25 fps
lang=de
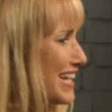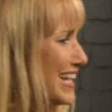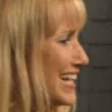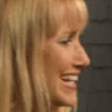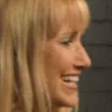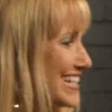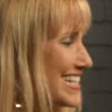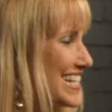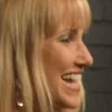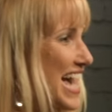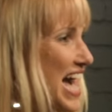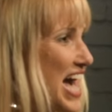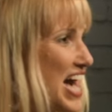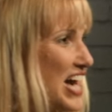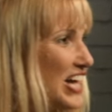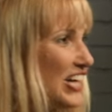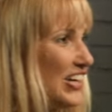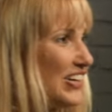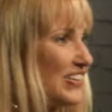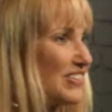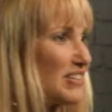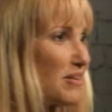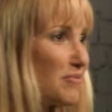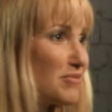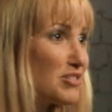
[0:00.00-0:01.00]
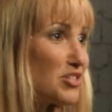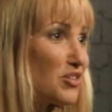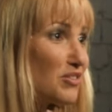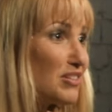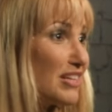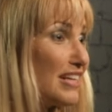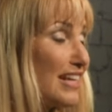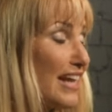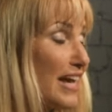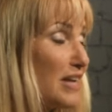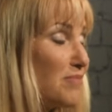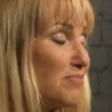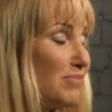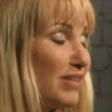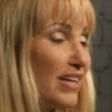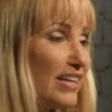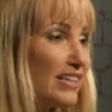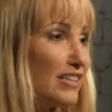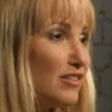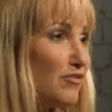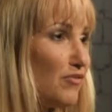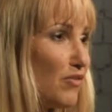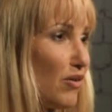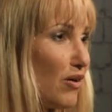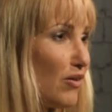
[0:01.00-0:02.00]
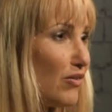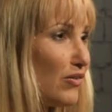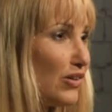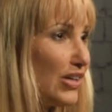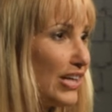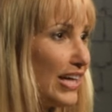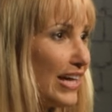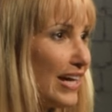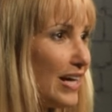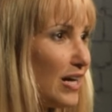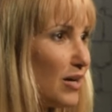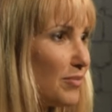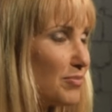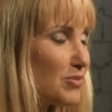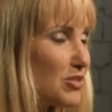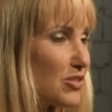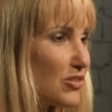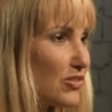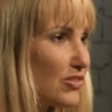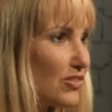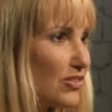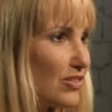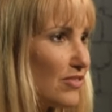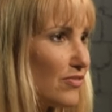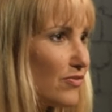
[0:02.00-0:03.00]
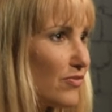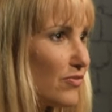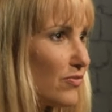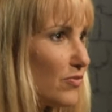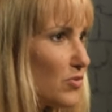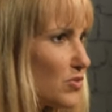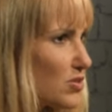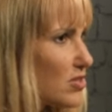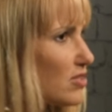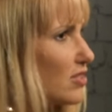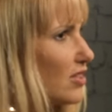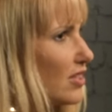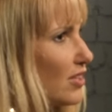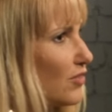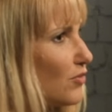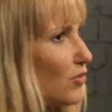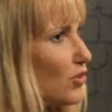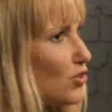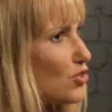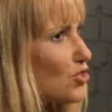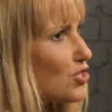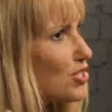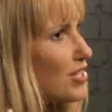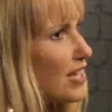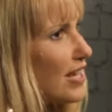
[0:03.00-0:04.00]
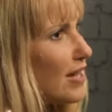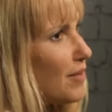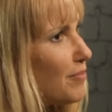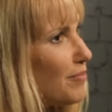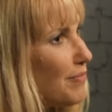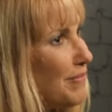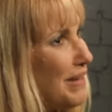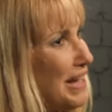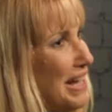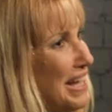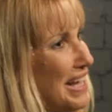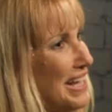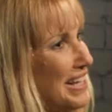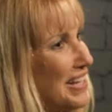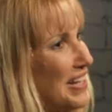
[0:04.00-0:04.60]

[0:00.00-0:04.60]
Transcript: geht. Und dann habe ich schon die Leitplanke vor Augen gehabt und wusste, ich würde sterben.